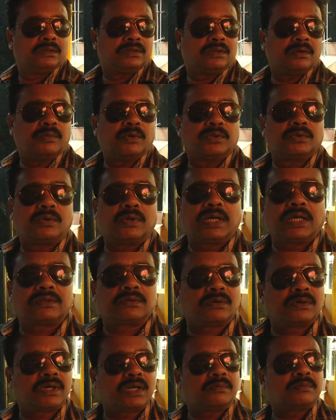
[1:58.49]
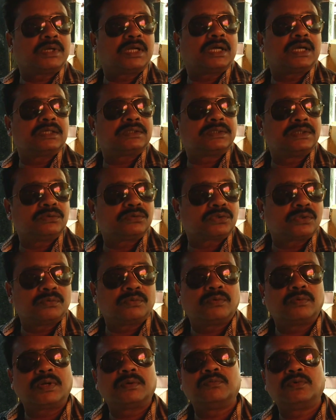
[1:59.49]
তো বন্ধুরা এতক্ষণ আমরা শ্রী উত্তম
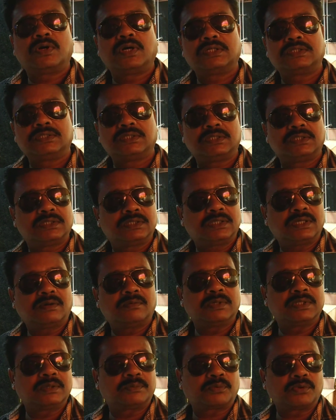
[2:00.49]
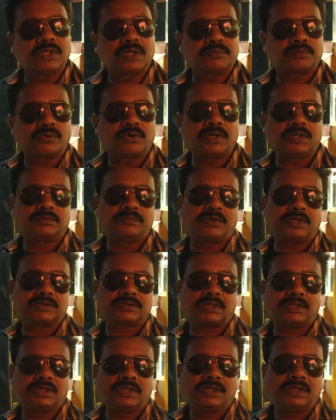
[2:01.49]
কুমার মুখার্জি আমাদের প্রধান পুরোহিত
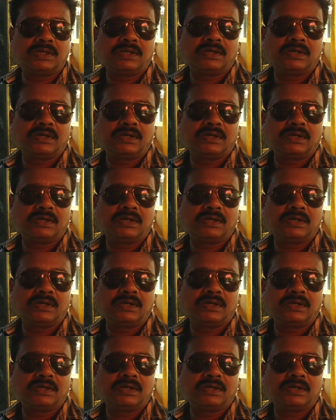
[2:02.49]
মহাশয়